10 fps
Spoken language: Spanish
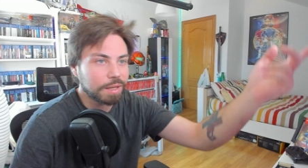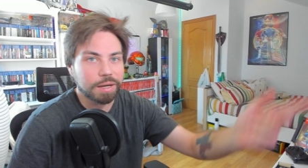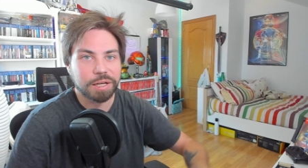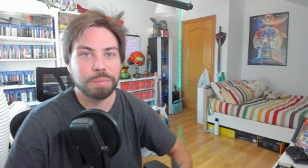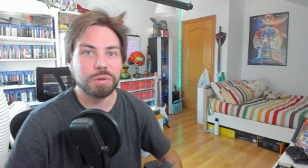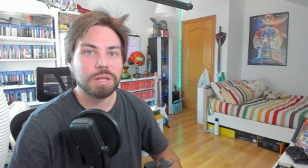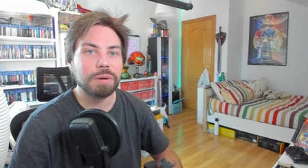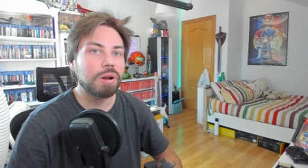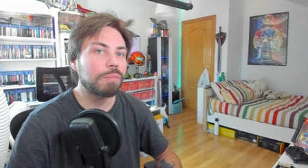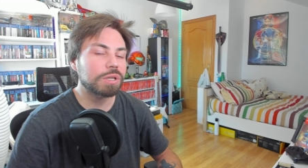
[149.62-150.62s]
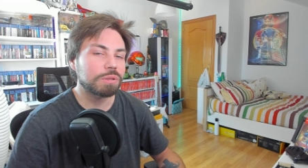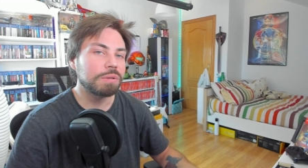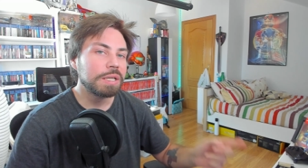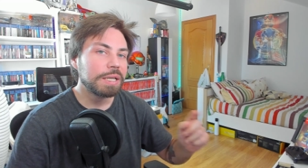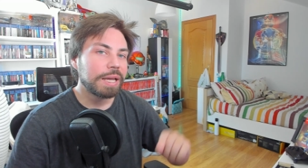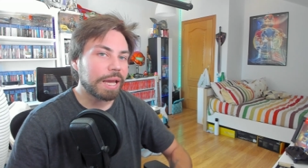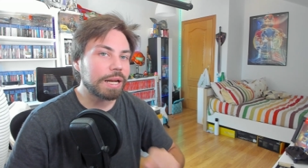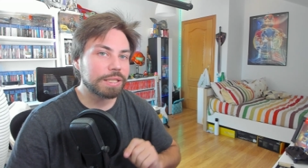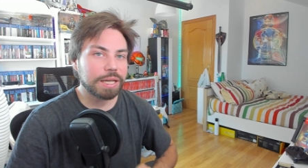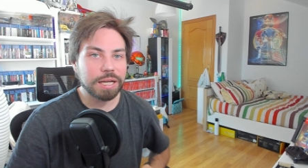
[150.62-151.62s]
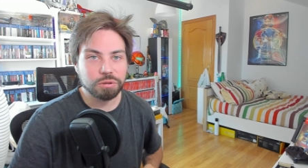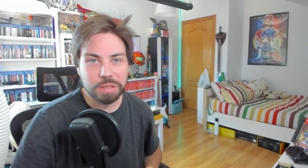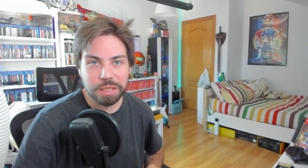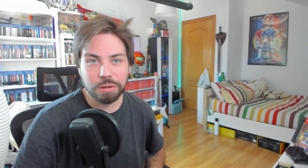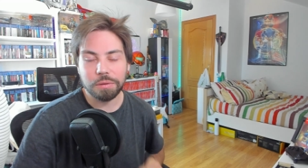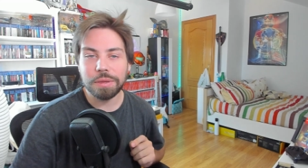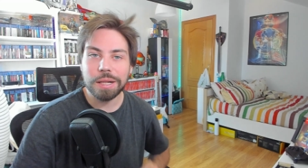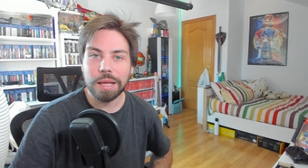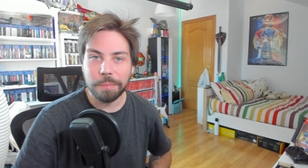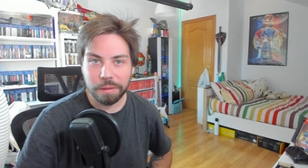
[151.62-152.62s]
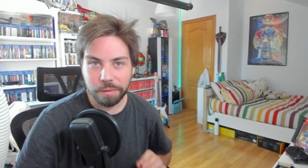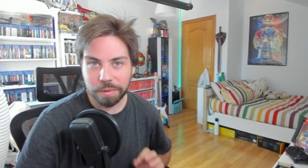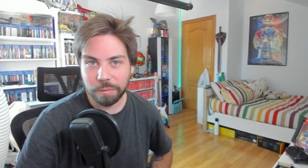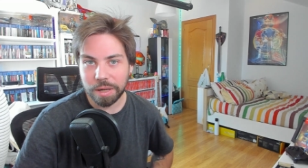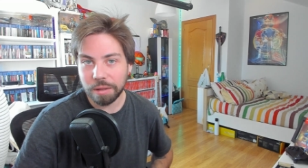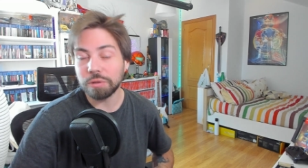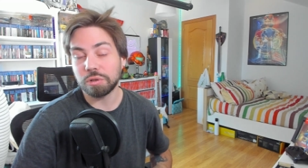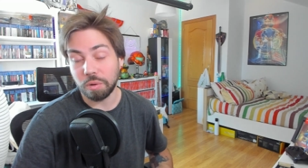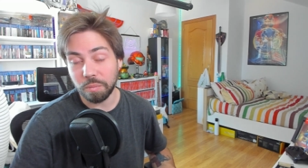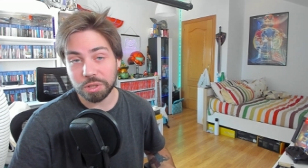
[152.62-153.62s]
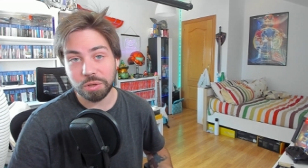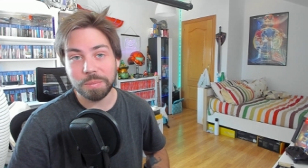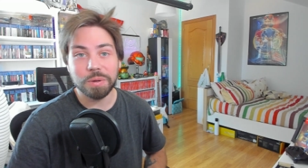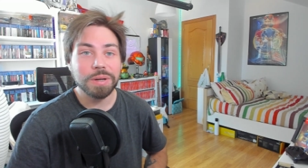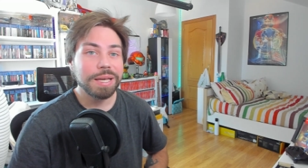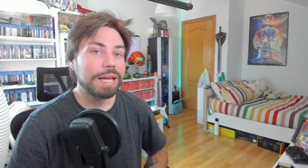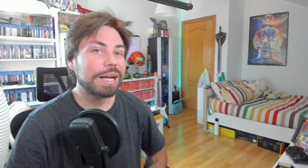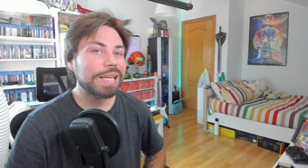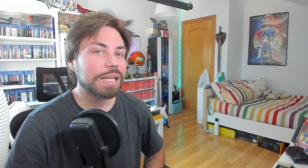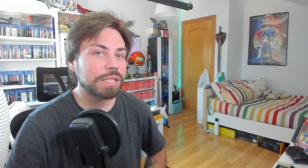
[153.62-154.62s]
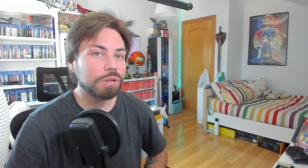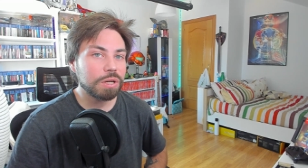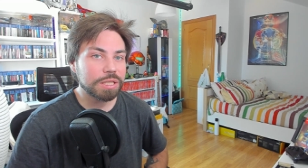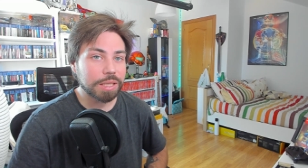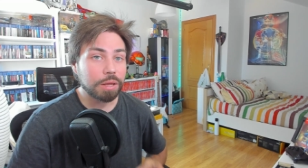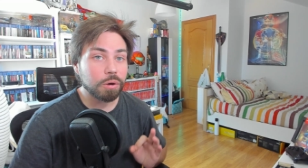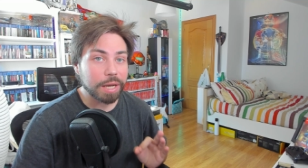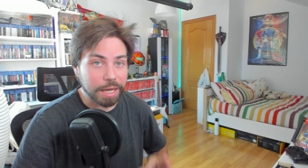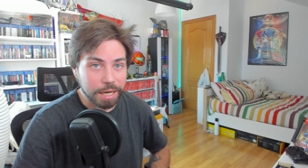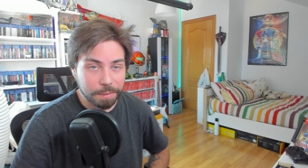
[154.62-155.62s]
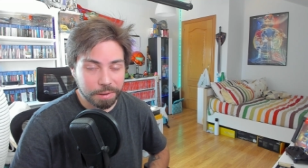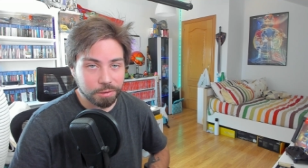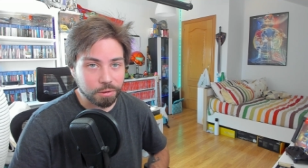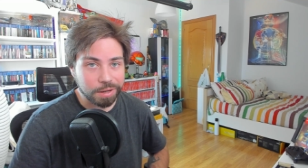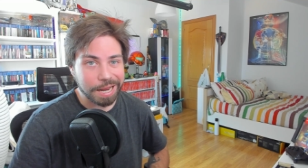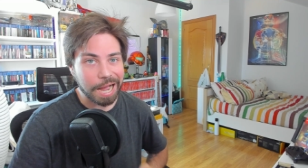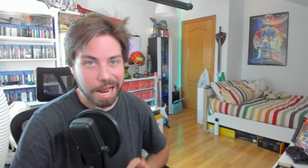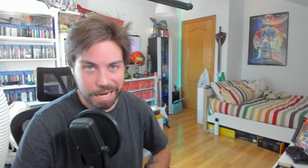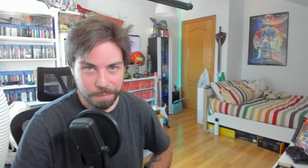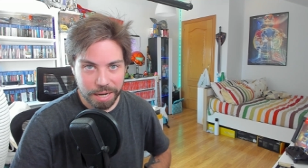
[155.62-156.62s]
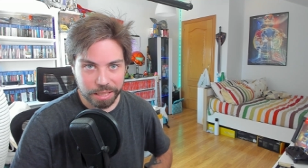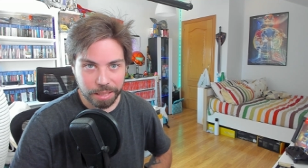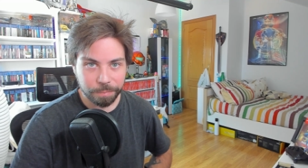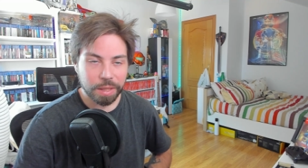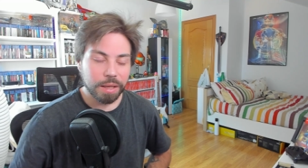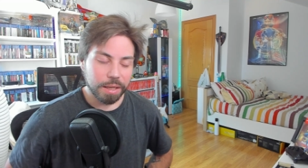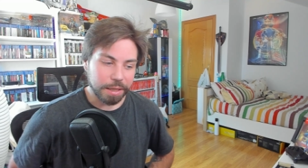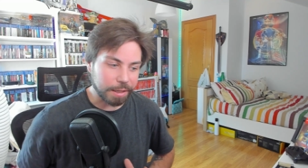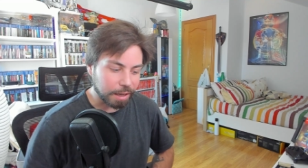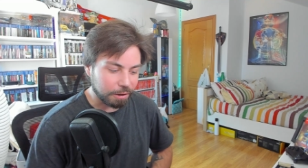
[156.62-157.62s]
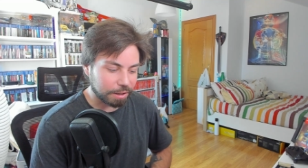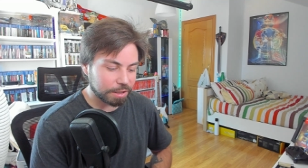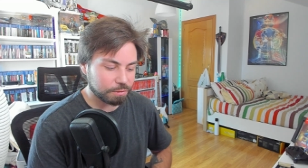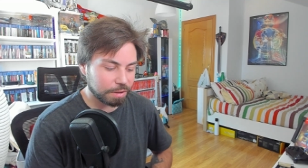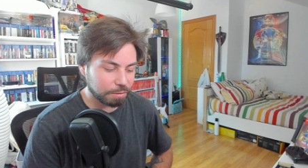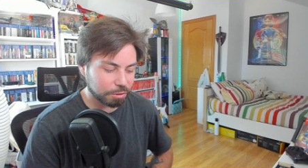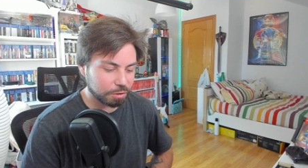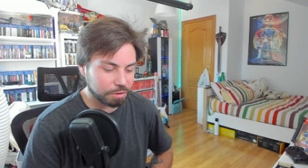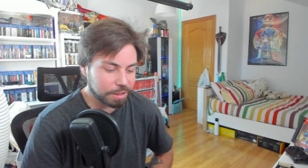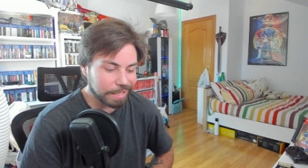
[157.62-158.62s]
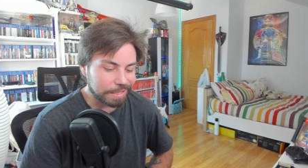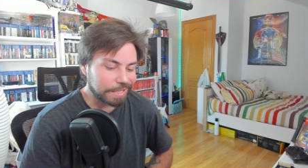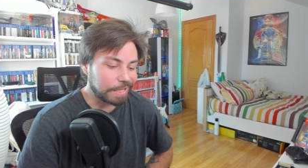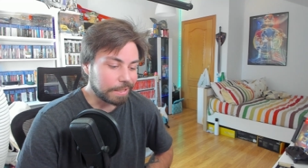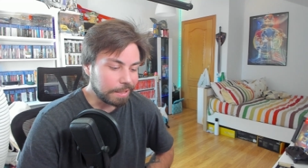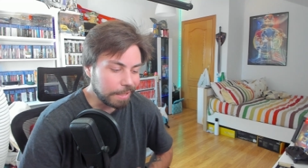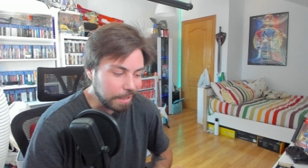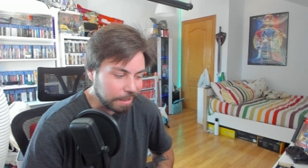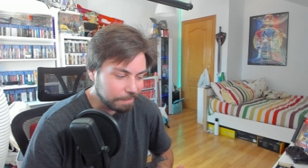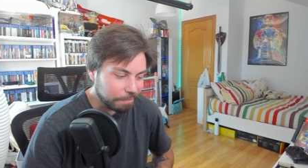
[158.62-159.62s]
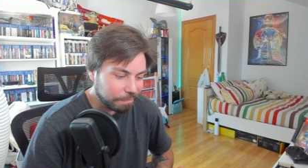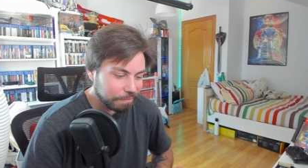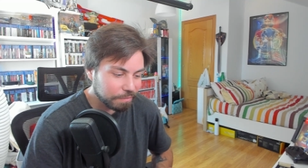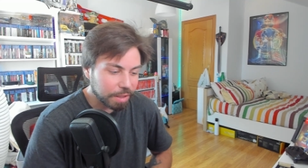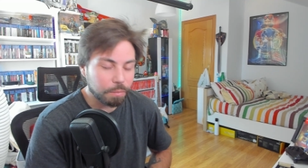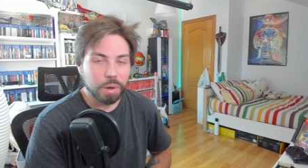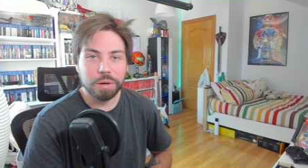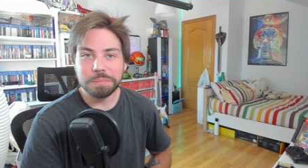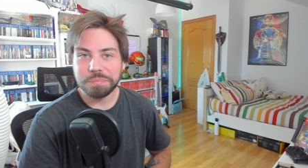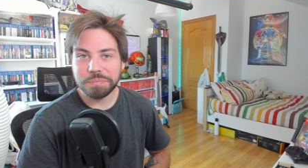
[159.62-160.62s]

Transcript: el responsable lo ha puesto, en este caso ha sido Zelda Breath of the Wild 2, como es obvio, el que ha sido listado en Amazon Alemania. Y claro, aquí es cuando vosotros diréis, ¿y? Bueno,